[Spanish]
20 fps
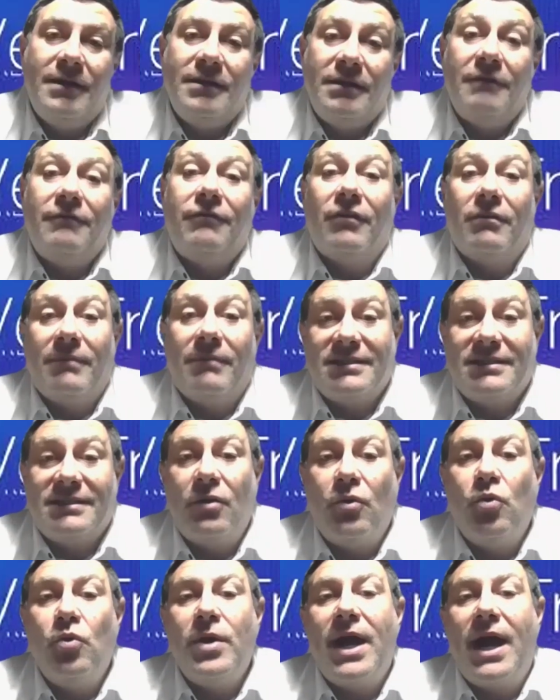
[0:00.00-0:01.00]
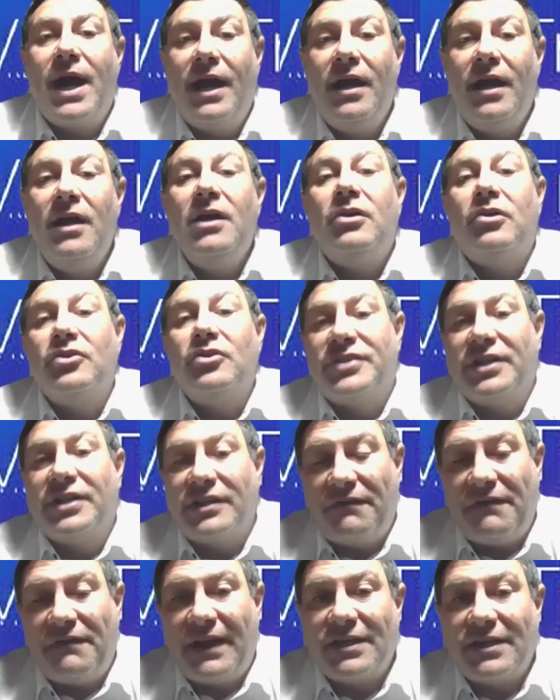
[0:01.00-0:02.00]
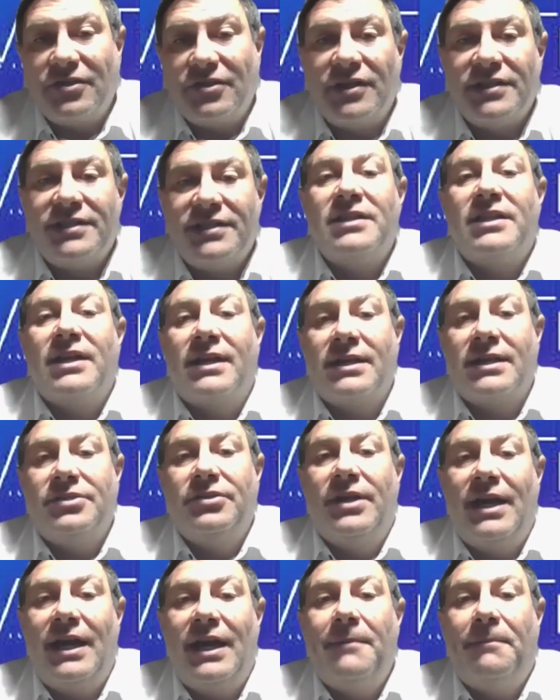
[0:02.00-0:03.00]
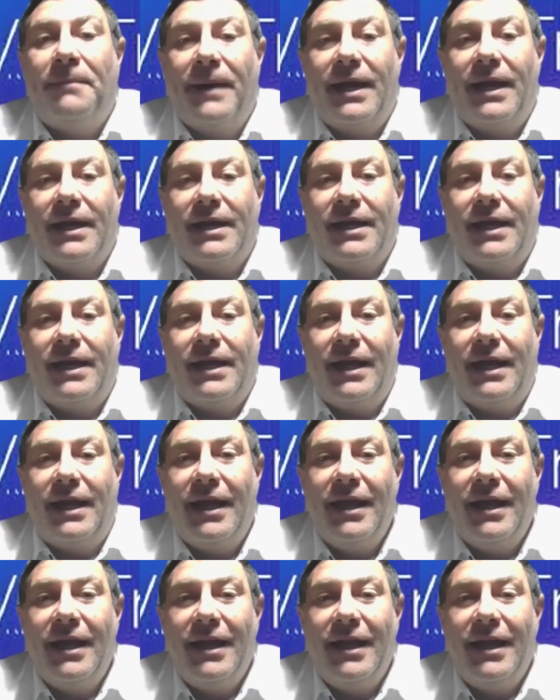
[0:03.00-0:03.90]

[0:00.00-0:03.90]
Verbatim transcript: de forma segura, con certificaciones internacionales para que